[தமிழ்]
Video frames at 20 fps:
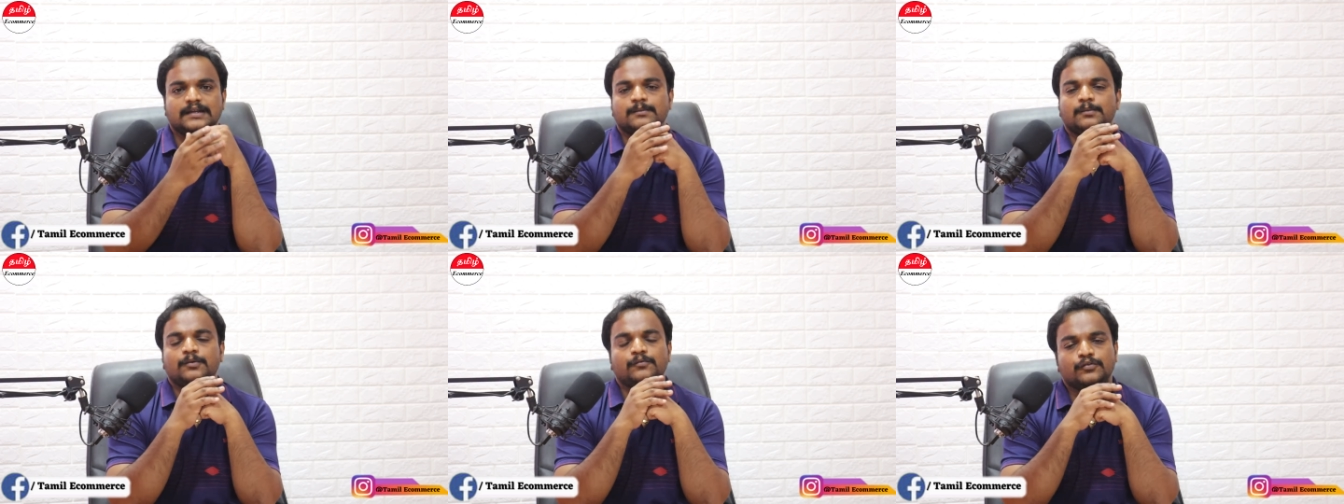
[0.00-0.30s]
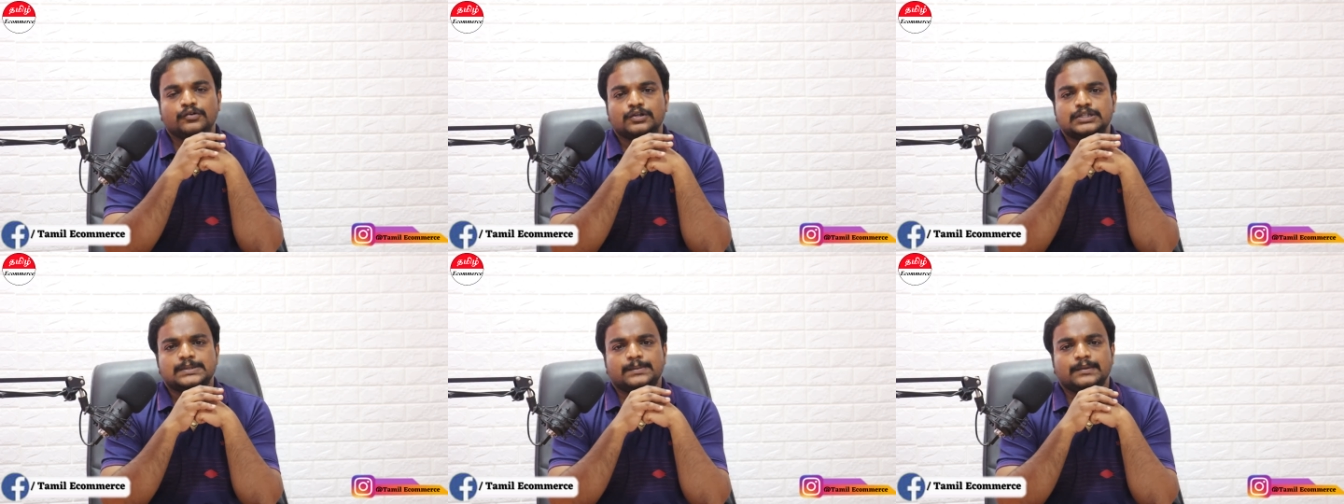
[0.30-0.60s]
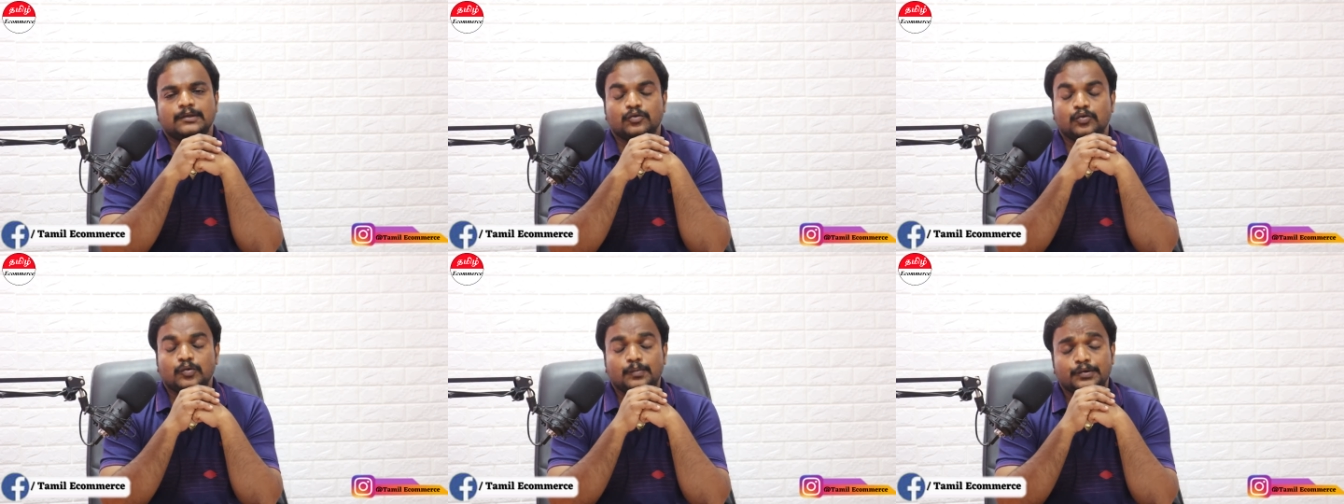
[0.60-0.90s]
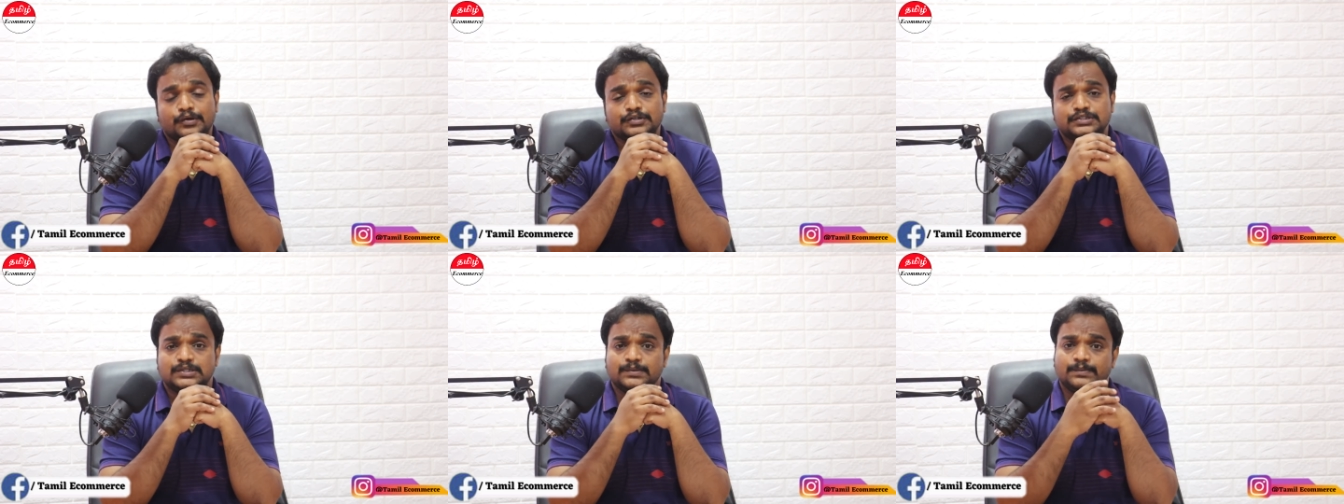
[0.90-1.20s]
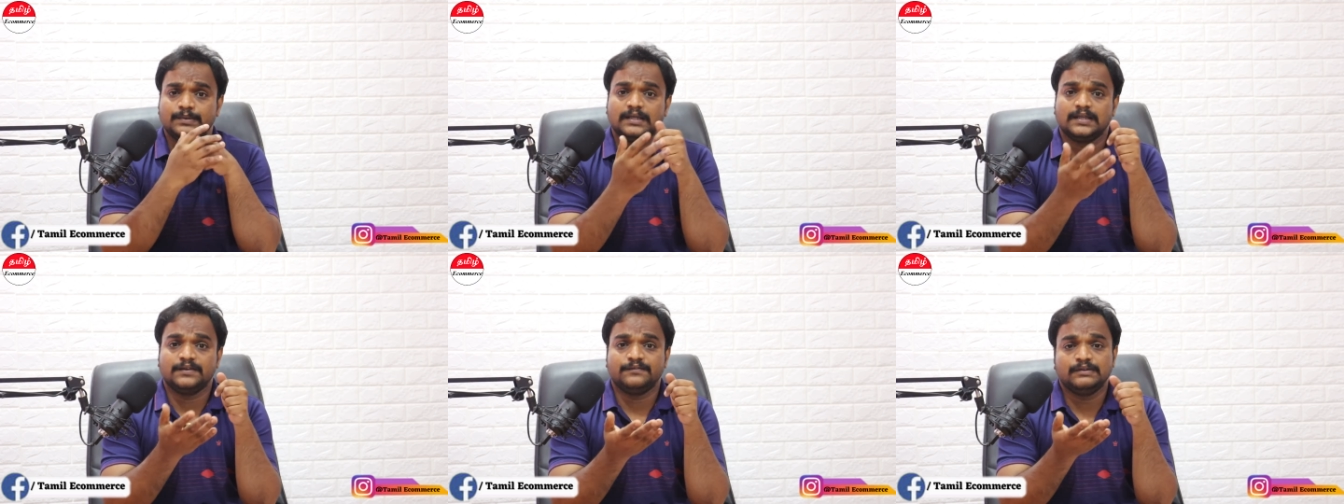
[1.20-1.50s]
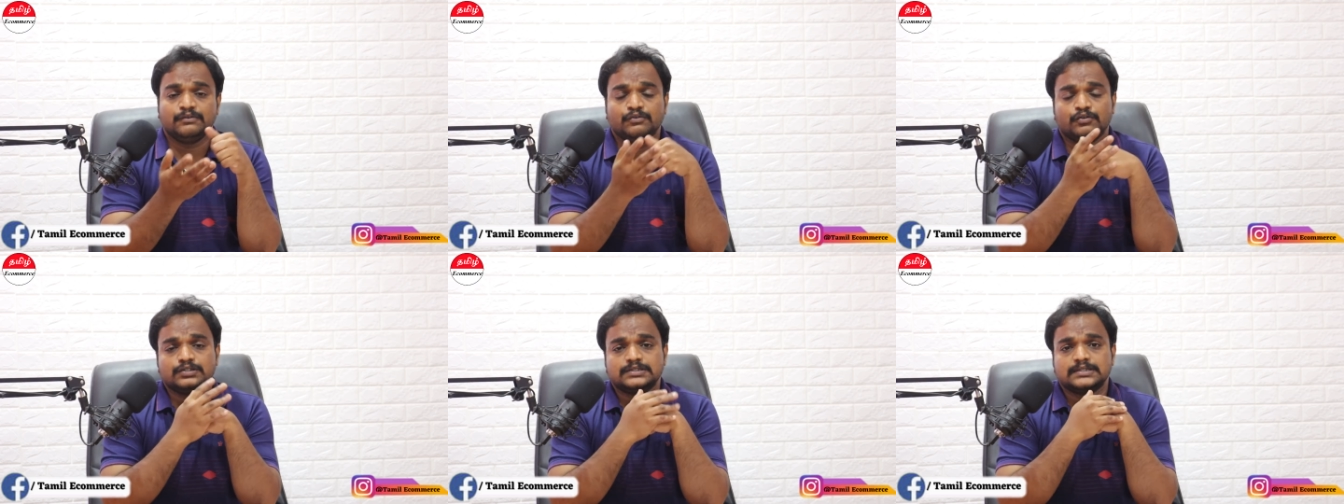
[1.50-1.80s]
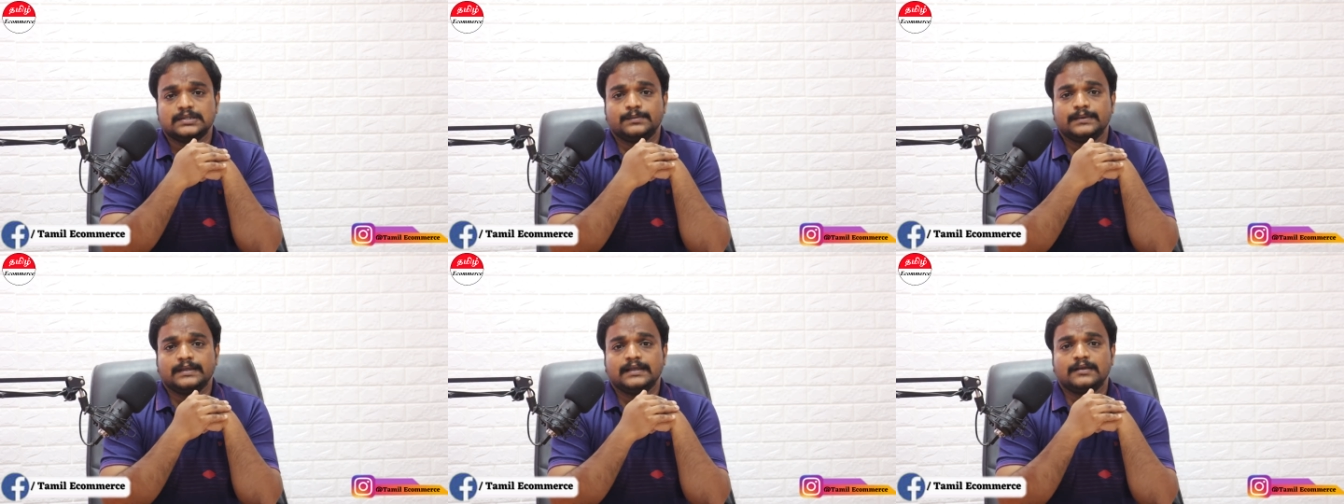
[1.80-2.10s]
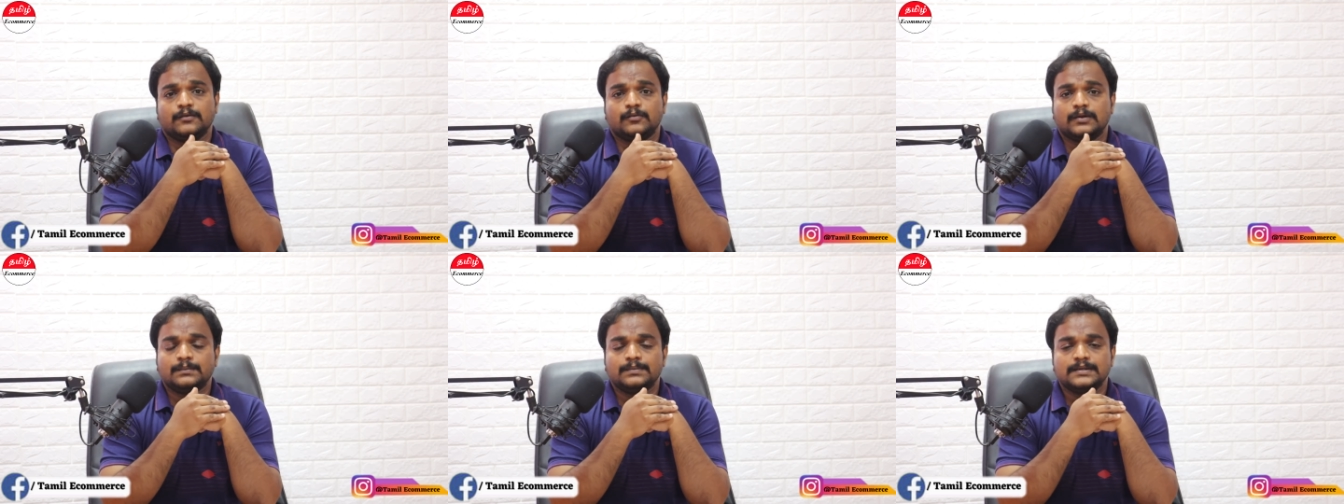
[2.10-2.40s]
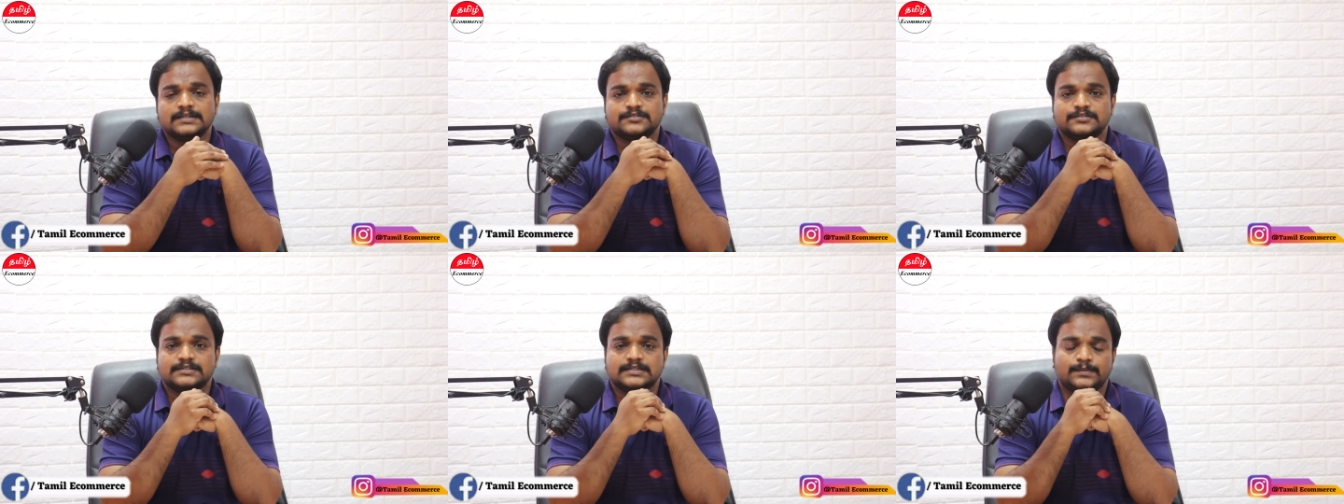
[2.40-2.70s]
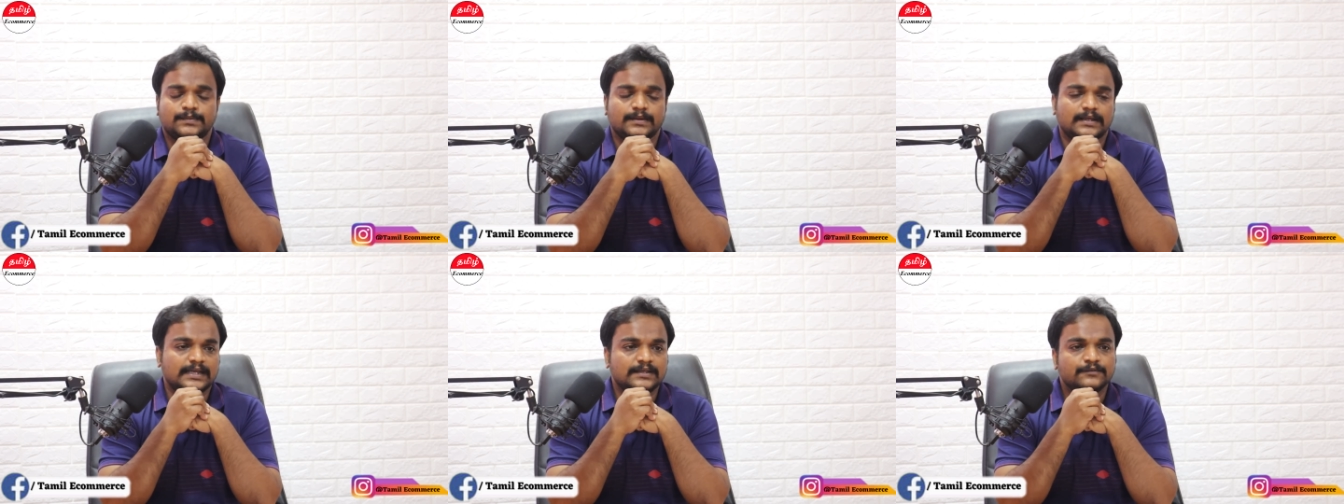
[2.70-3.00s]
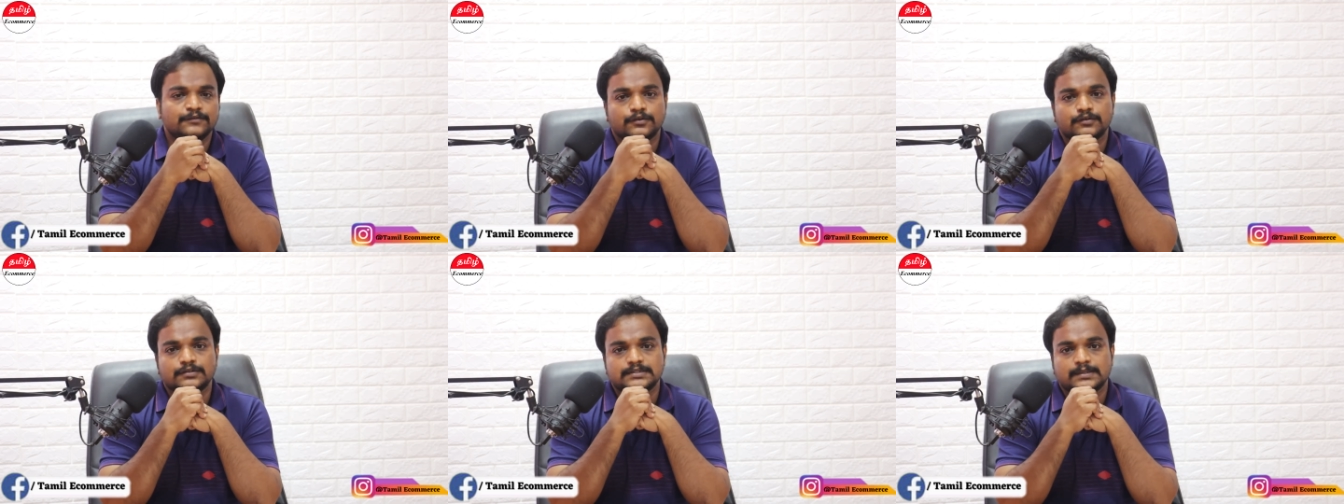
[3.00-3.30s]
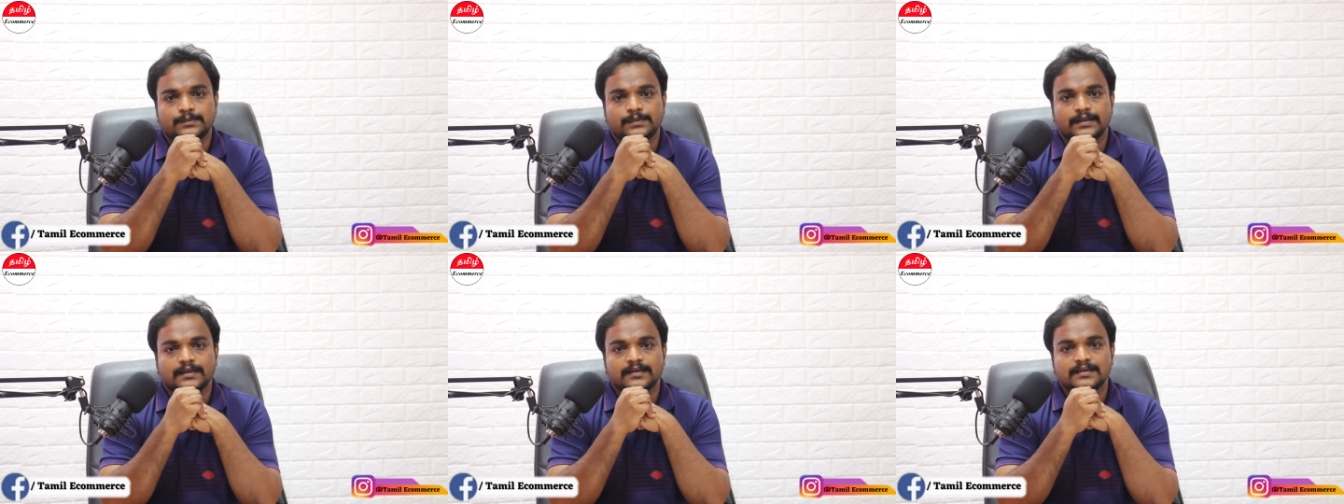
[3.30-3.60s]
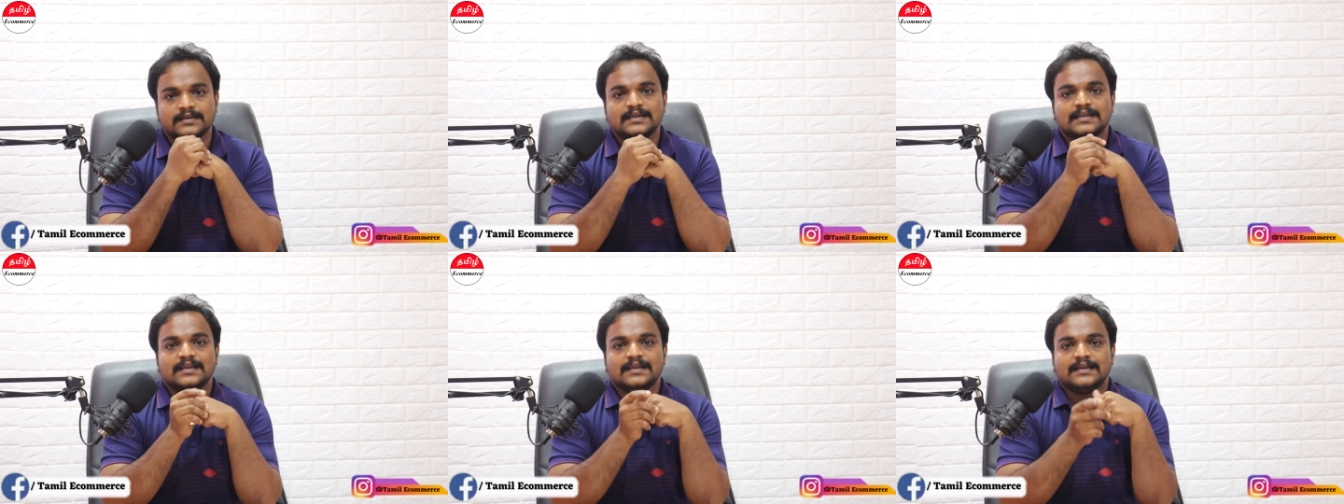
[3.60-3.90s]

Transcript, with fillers: என்னமோ ஃபோன் வச்சுருப்பீங்க ஓப்போ வச்சுருப்பீங்க விவோ வச்சுருப்பீங்க ஒன் ப்ளஸ் வச்சுருப்பீங்க ஐஃபோன் வச்சுருப்பீங்க